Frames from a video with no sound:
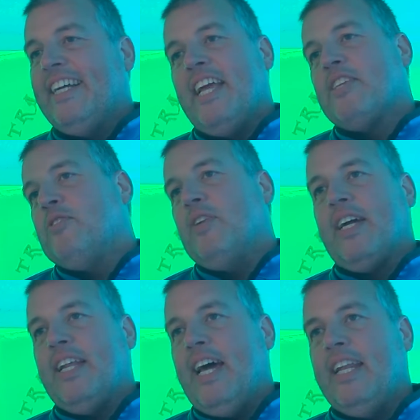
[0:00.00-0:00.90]
riescono a
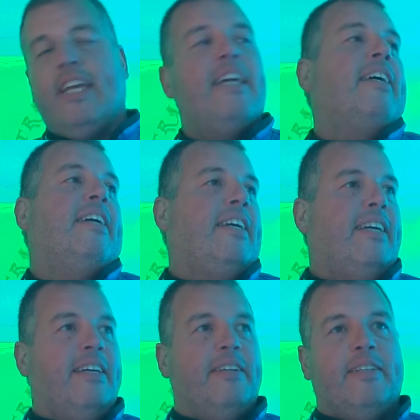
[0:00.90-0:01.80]

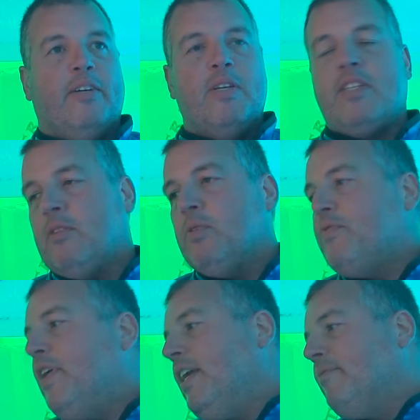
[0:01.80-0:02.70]
creare questa
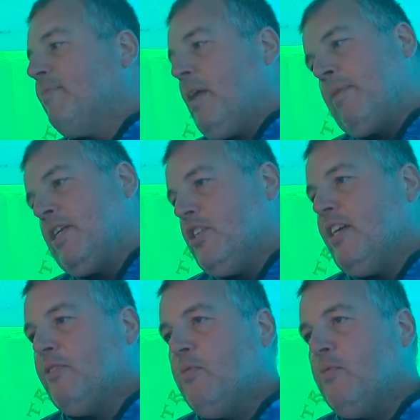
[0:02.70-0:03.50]
atmosfera che è magica,